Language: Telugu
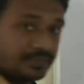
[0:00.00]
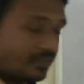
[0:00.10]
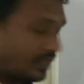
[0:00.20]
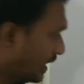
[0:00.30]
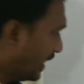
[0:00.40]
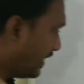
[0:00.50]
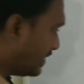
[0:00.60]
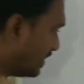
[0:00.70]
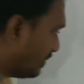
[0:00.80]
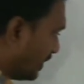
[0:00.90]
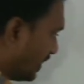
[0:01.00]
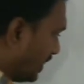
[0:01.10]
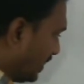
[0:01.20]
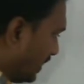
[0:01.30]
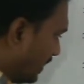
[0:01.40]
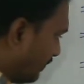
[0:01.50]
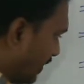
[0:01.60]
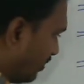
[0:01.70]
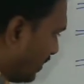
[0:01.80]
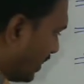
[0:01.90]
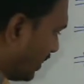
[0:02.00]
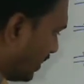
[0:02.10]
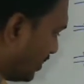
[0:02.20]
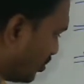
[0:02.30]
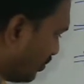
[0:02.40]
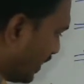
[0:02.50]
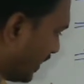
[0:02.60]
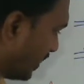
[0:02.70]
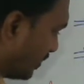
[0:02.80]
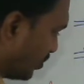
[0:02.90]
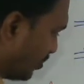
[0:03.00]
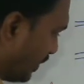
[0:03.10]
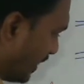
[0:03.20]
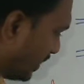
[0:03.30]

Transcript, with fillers: ఏ టెన్స్ అయినప్పటికీ ఈ ఇన్ఫినిటివ్ మారిందా టు బై టు బై టు